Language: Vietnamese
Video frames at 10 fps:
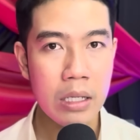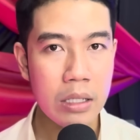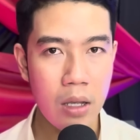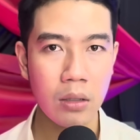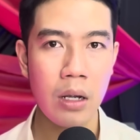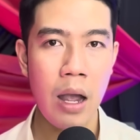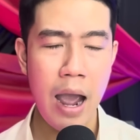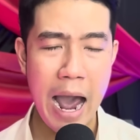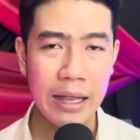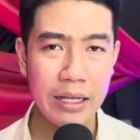Nhưng
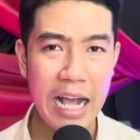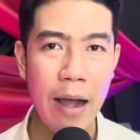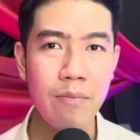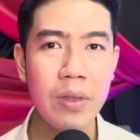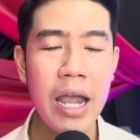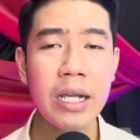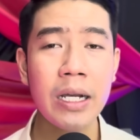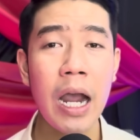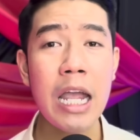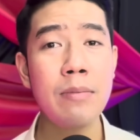anh cảm thấy
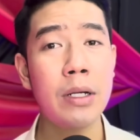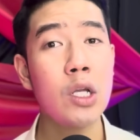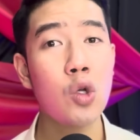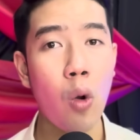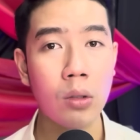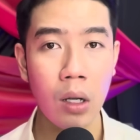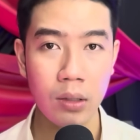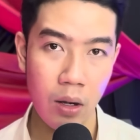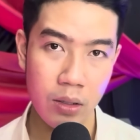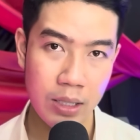khi mà nó vuột từ
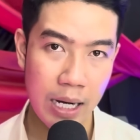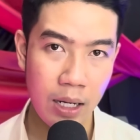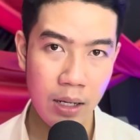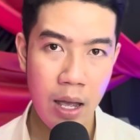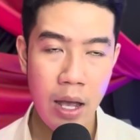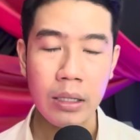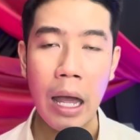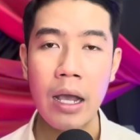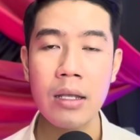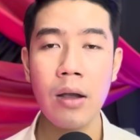từ ra đó,
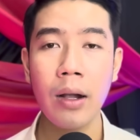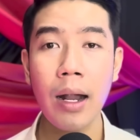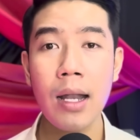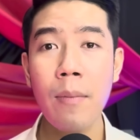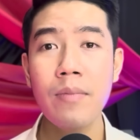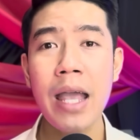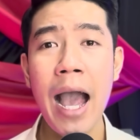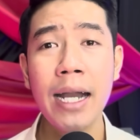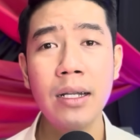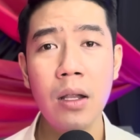thì những cái lớp
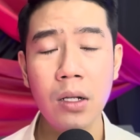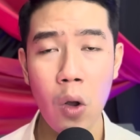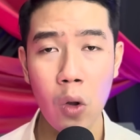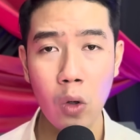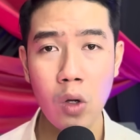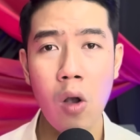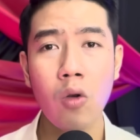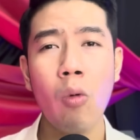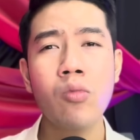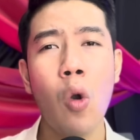da trên người của nó
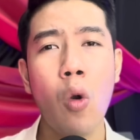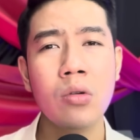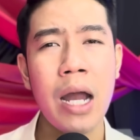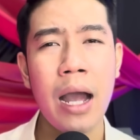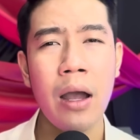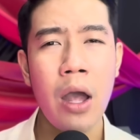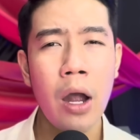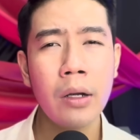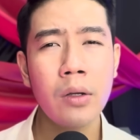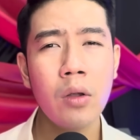cũng vuột ra,
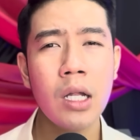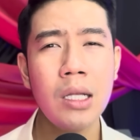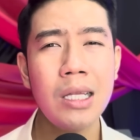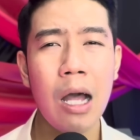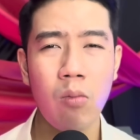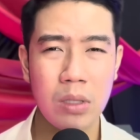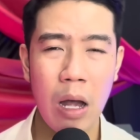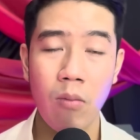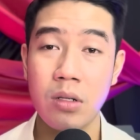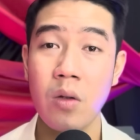nó dính lòng
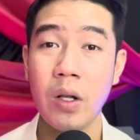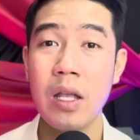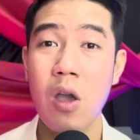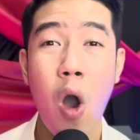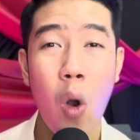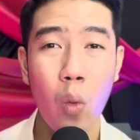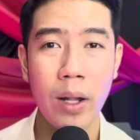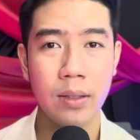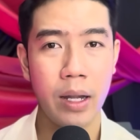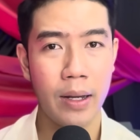thòng trên cái giò của
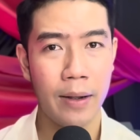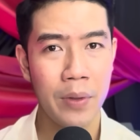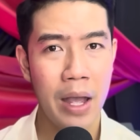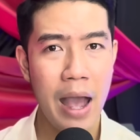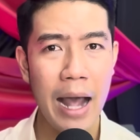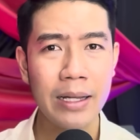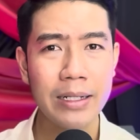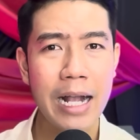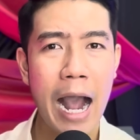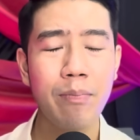anh vậy nè. Anh
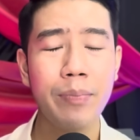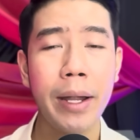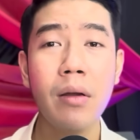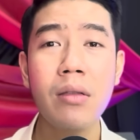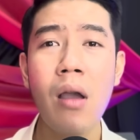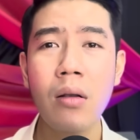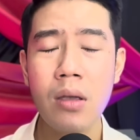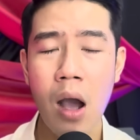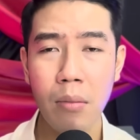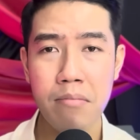cảm thấy nó nhớt
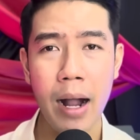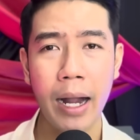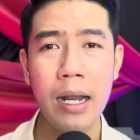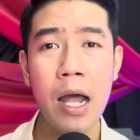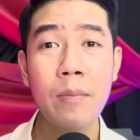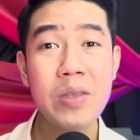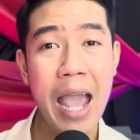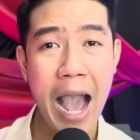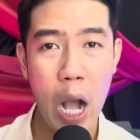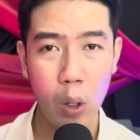nhớt, mà cái lớp
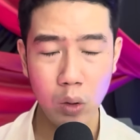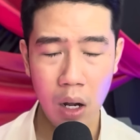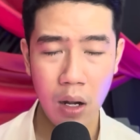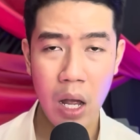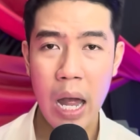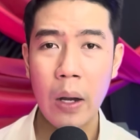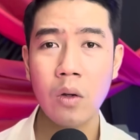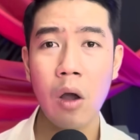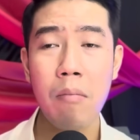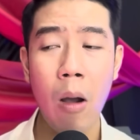da của nó,
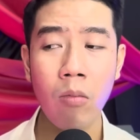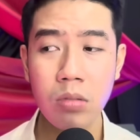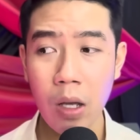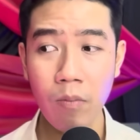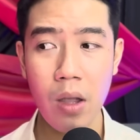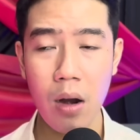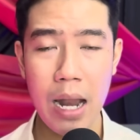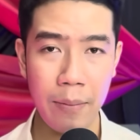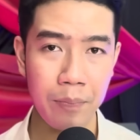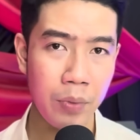nó mỏng giống như là